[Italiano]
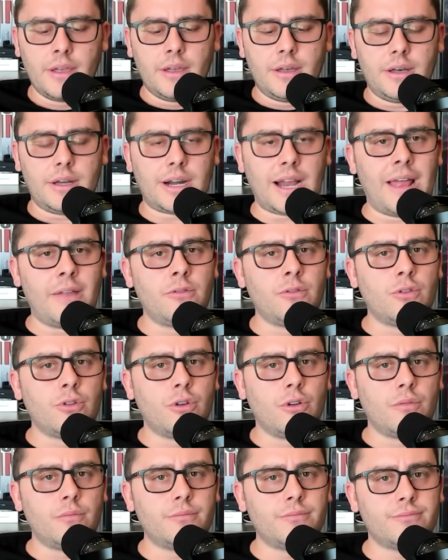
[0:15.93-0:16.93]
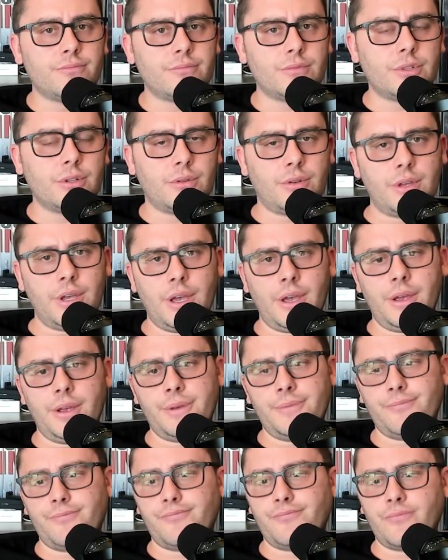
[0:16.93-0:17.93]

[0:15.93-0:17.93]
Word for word: random, ok?